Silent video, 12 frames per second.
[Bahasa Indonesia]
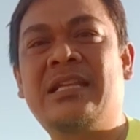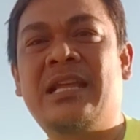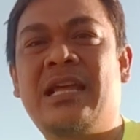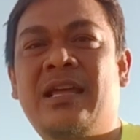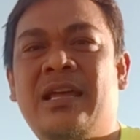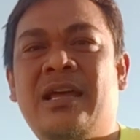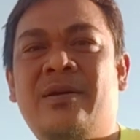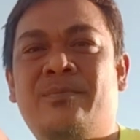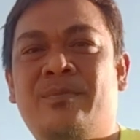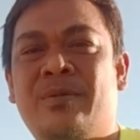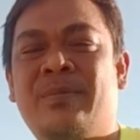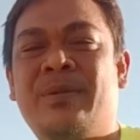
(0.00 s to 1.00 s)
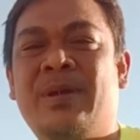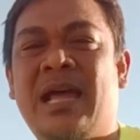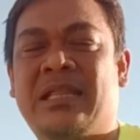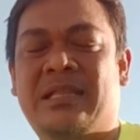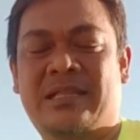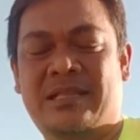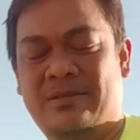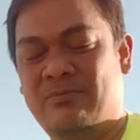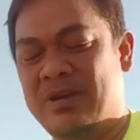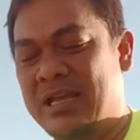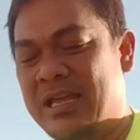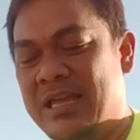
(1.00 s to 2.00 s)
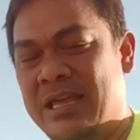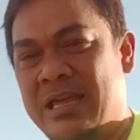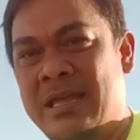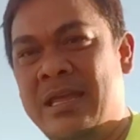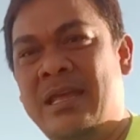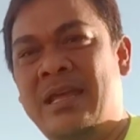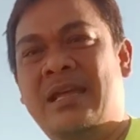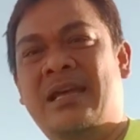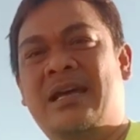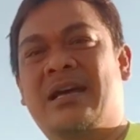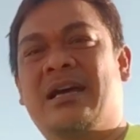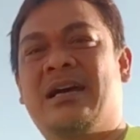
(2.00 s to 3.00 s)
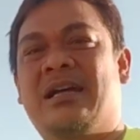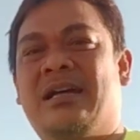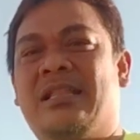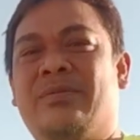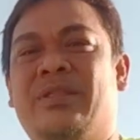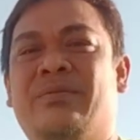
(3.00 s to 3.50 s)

bermanfaat bagi Eh, teman-teman uh, semua.